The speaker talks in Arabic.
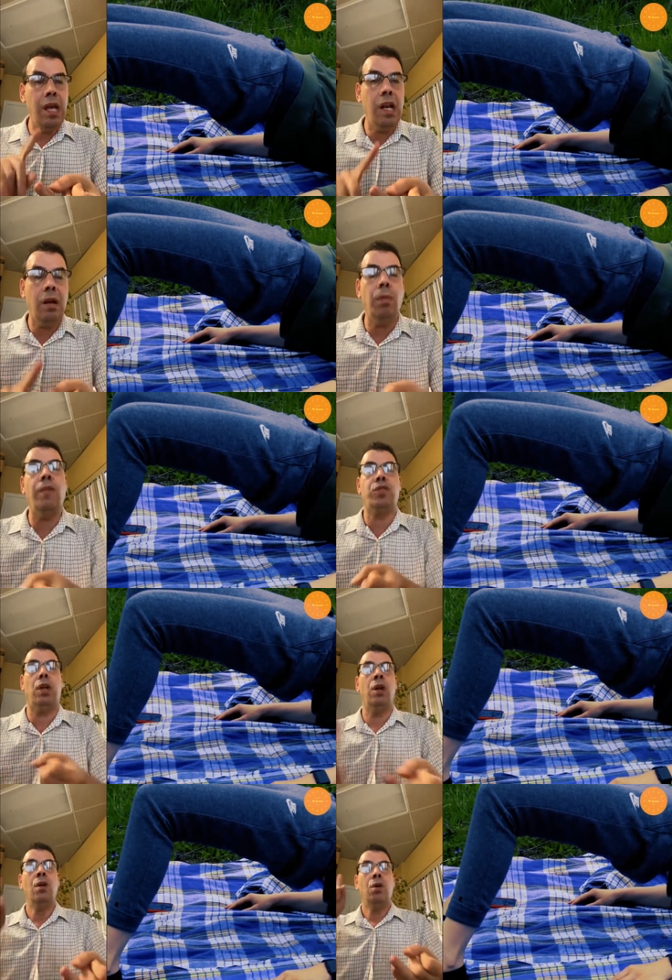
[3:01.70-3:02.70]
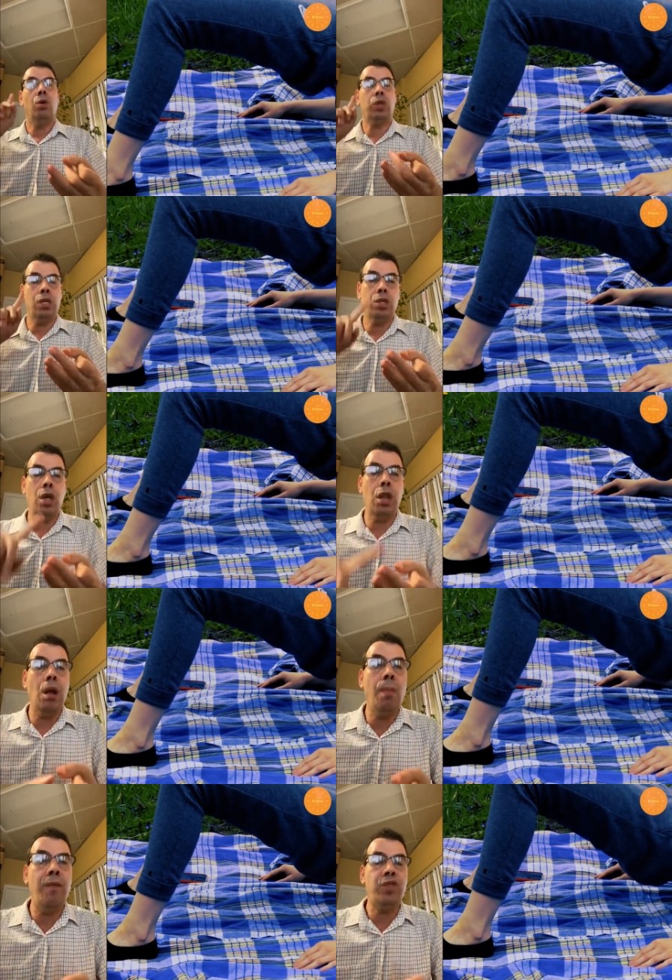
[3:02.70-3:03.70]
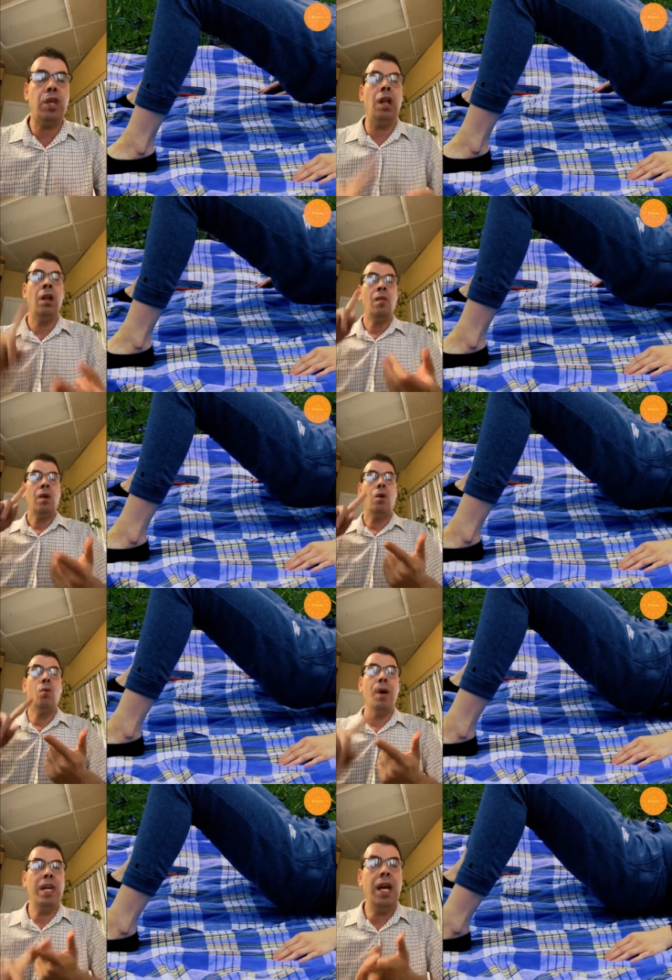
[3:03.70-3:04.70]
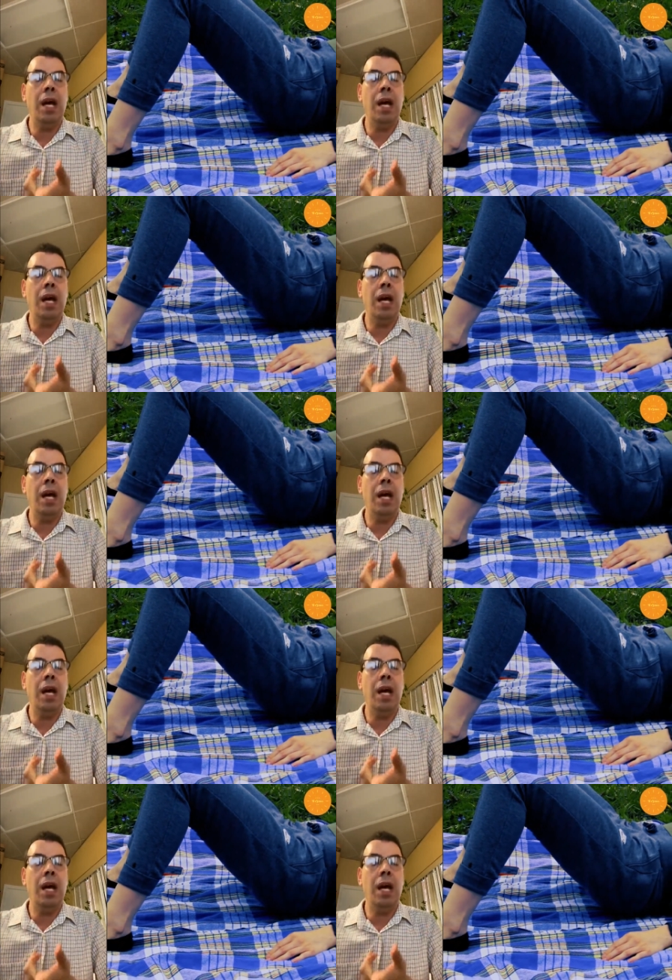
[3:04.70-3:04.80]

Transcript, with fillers: للمفصل وتنشيط المفصل ومنع